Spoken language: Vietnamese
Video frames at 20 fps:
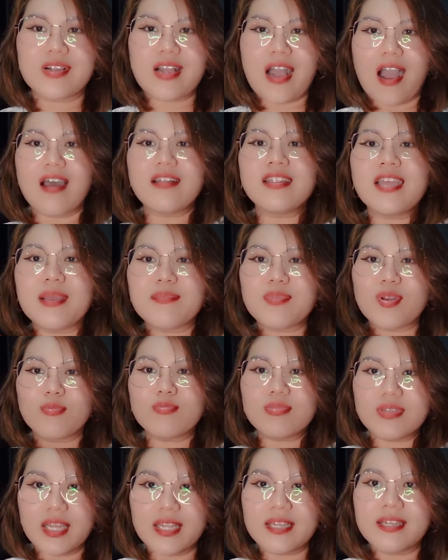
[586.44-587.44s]
có thêm
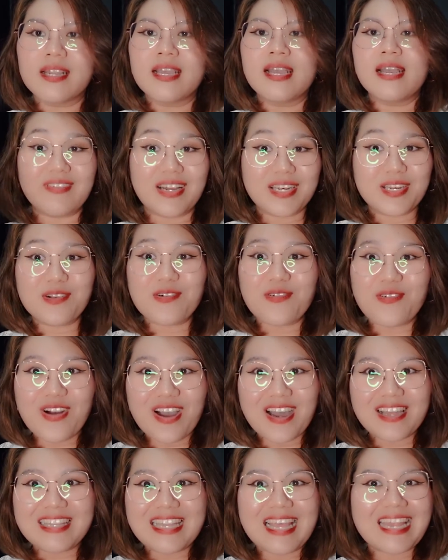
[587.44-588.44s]
thông tin. Và đừng
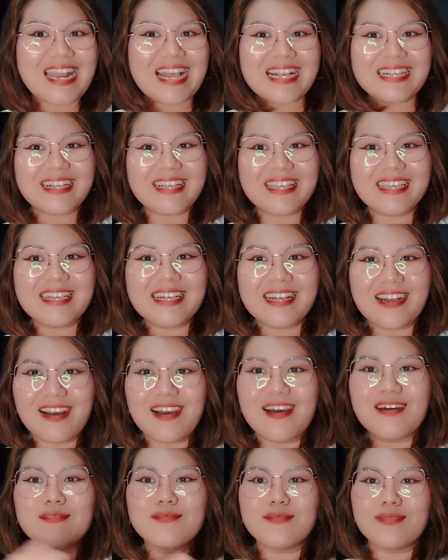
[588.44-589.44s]
quên là đăng ký
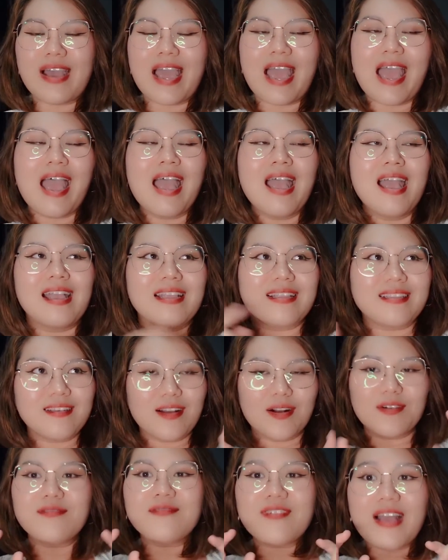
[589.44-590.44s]
kênh và
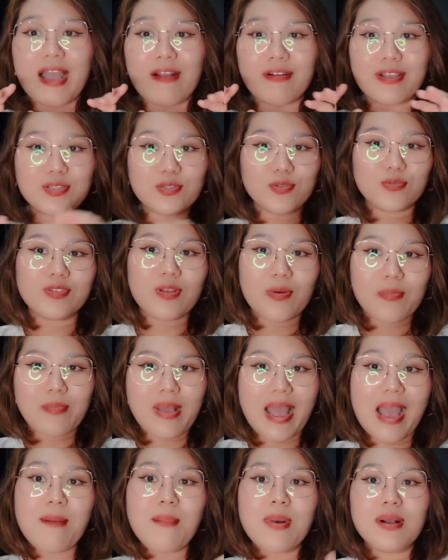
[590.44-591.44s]
nhấn vào cái chuông thông
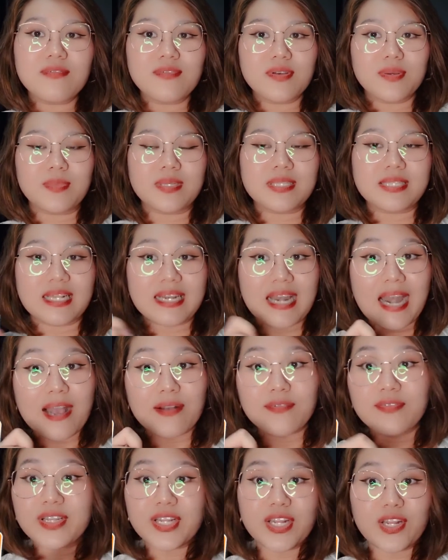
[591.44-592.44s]
báo, bởi vì mình sẽ
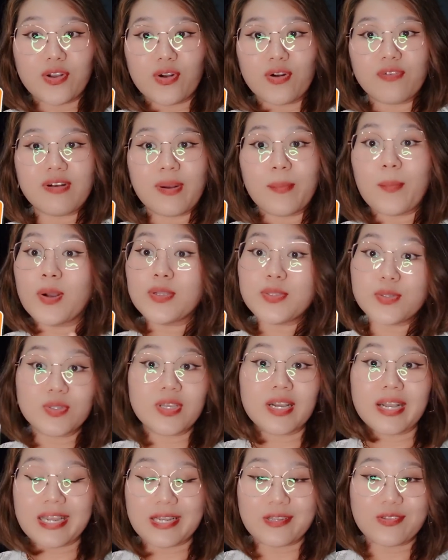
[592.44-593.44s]
ra video vào mỗi chủ
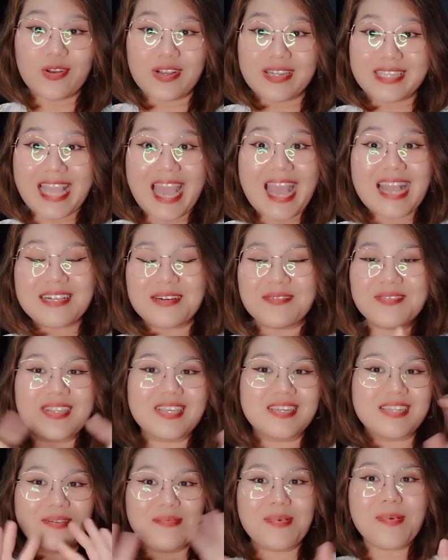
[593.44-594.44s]
nhật hàng tuần nha. Còn bây
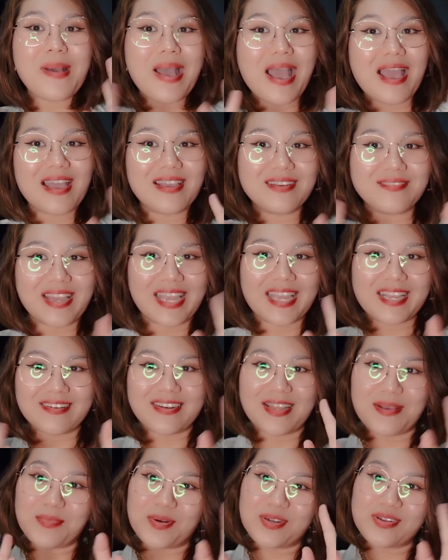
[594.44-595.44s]
giờ thì bye bye và hẹn gặp
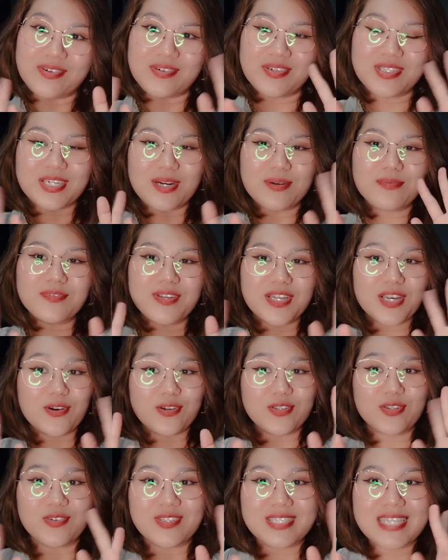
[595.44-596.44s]
lại mọi người trong
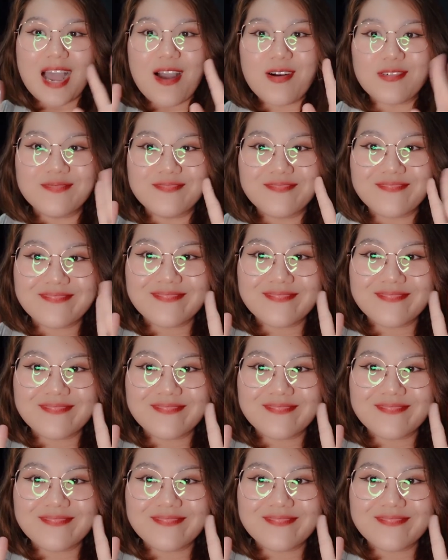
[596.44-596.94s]
video tuần sau.